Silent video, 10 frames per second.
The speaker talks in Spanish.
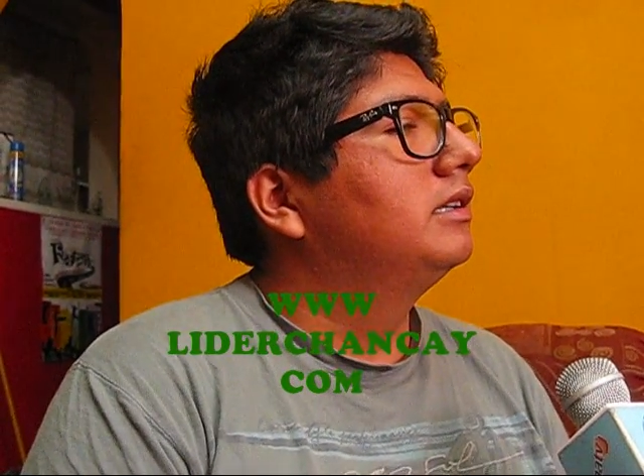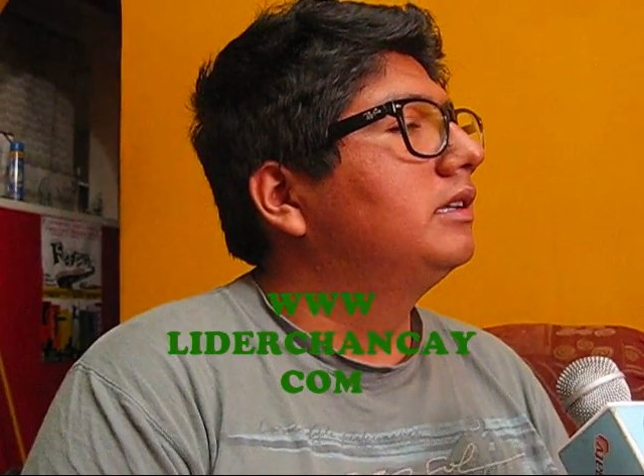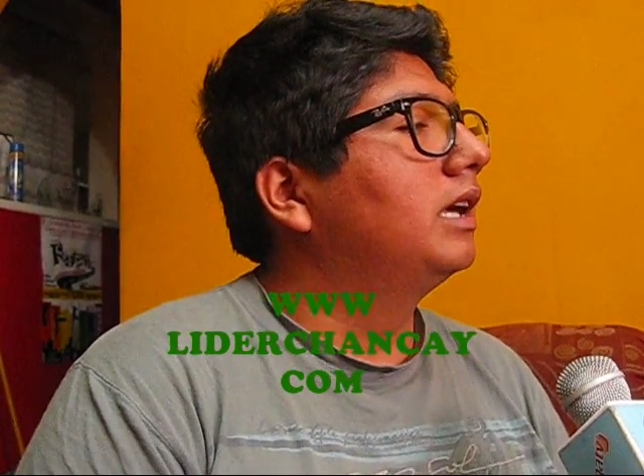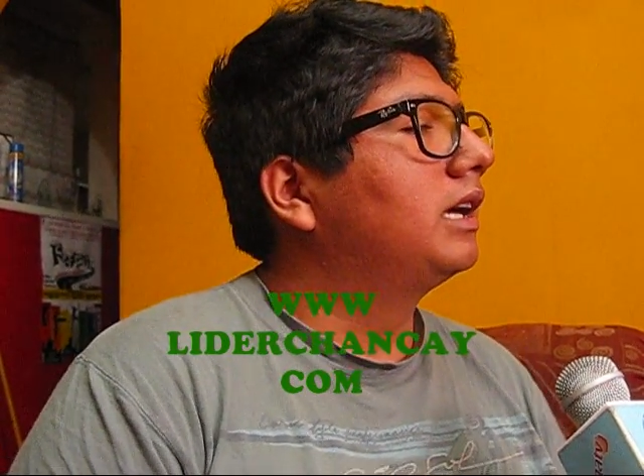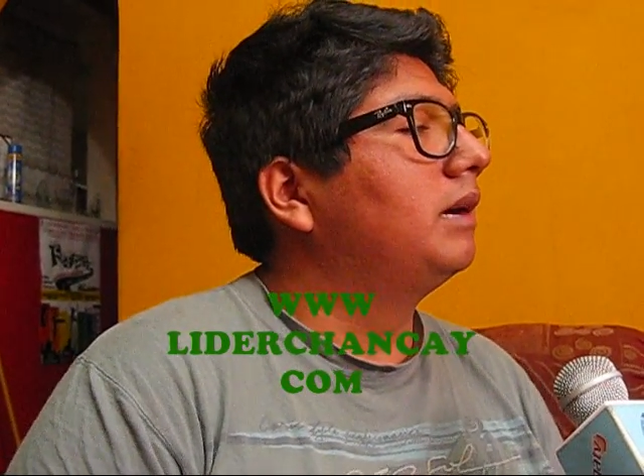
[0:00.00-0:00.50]

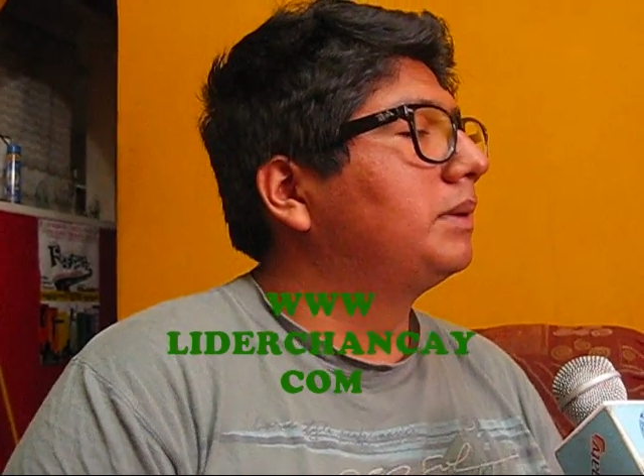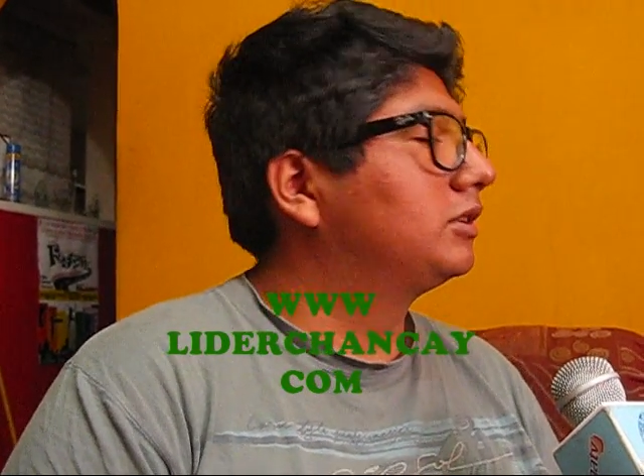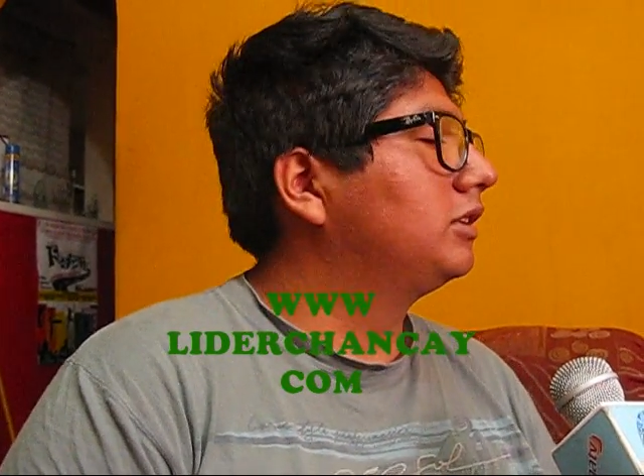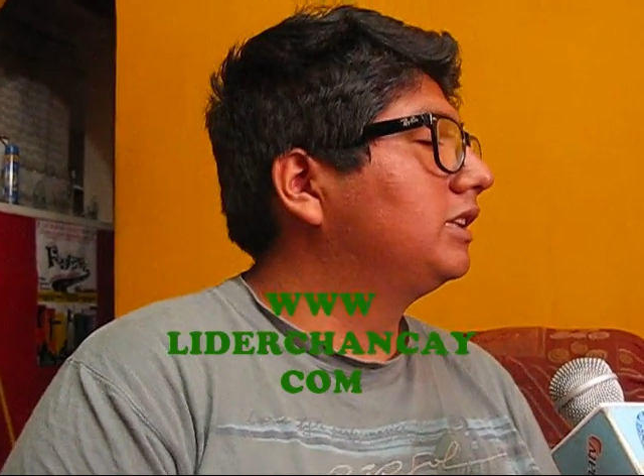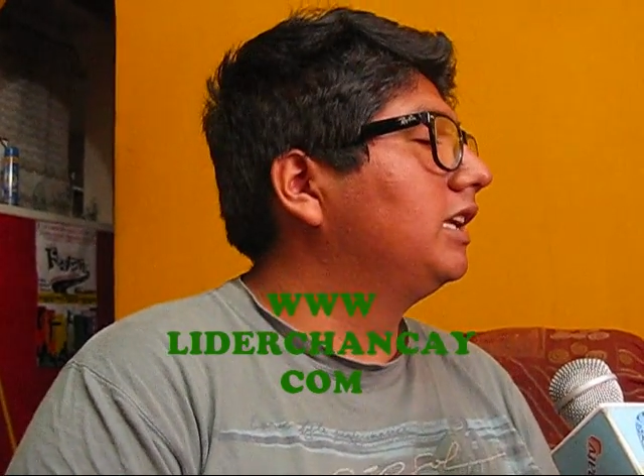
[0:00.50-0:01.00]
de que la
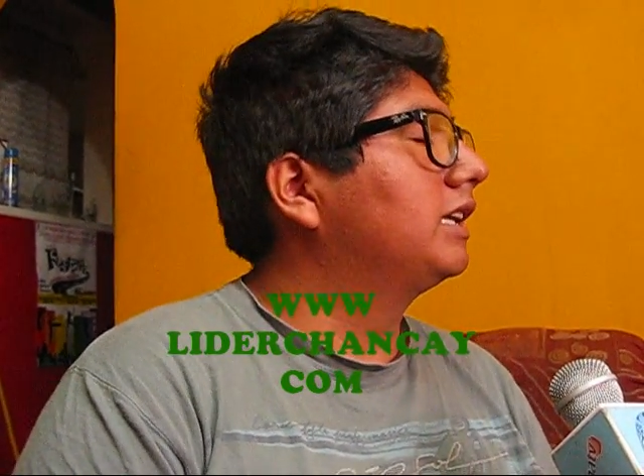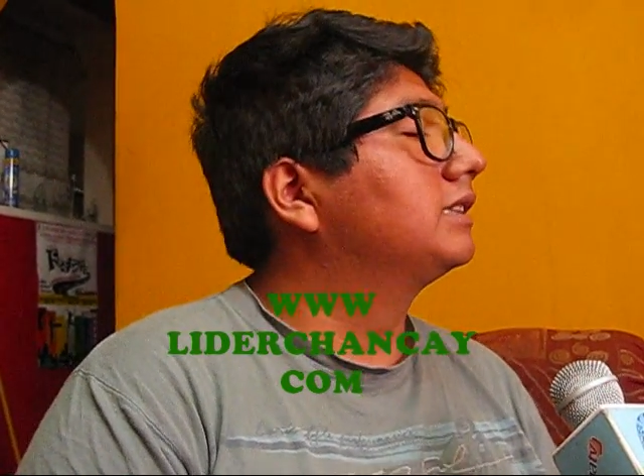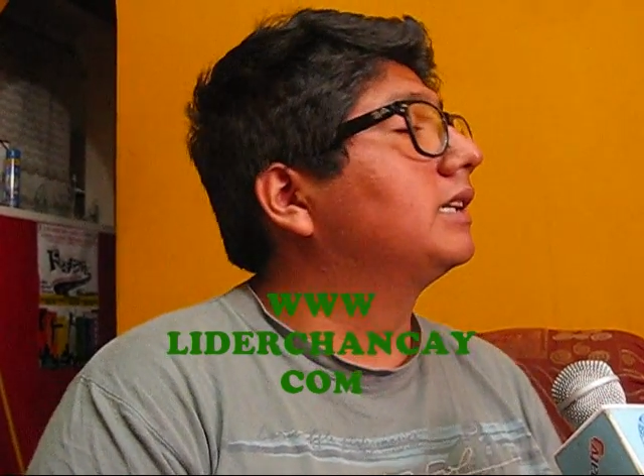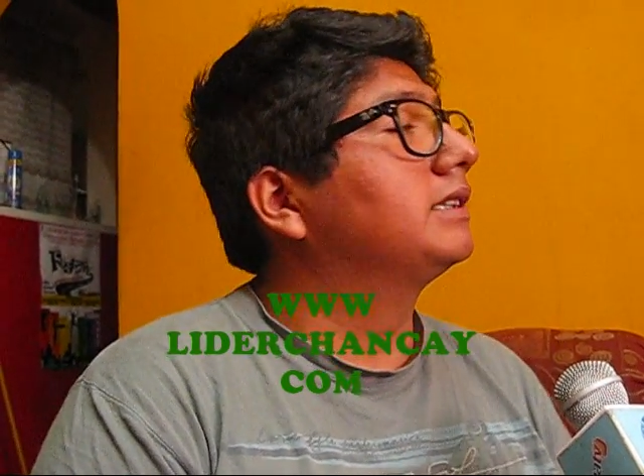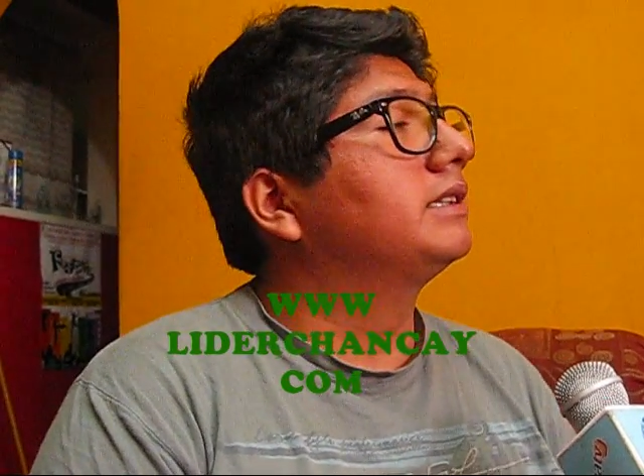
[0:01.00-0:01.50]
persona tiene que
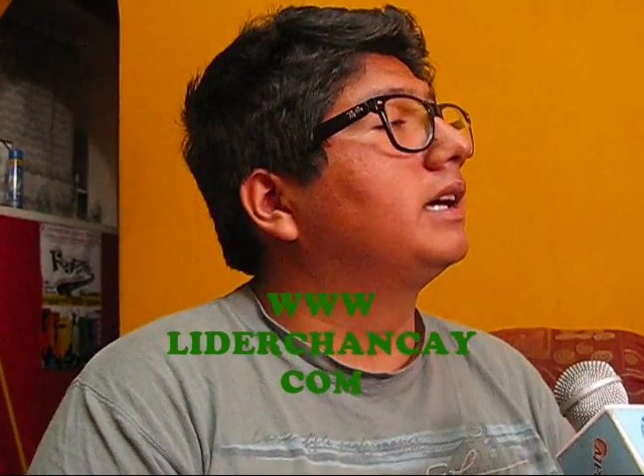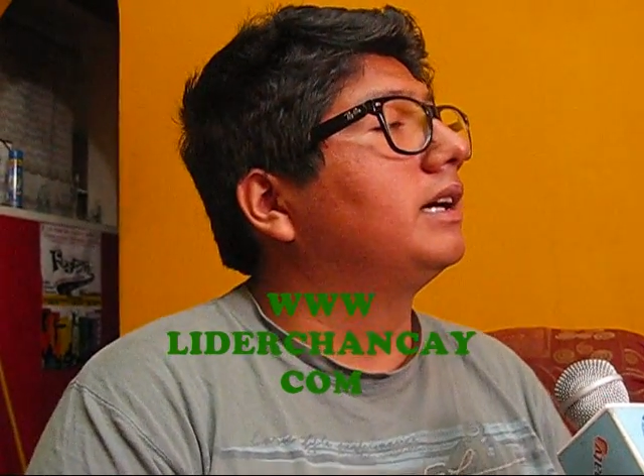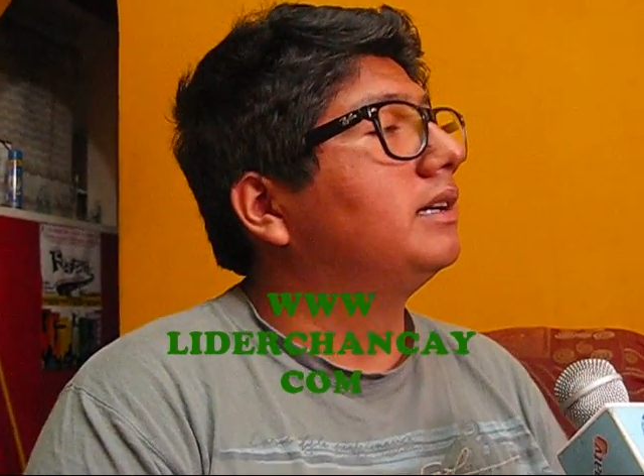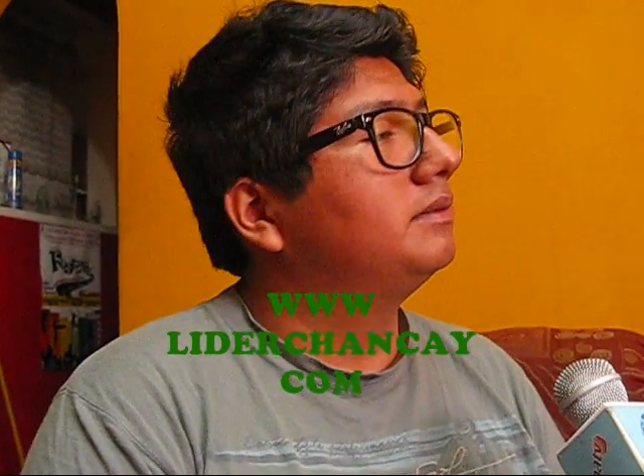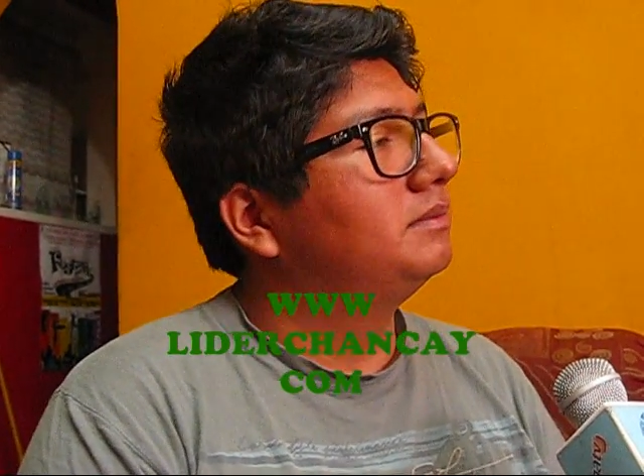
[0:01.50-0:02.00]
estar sentada.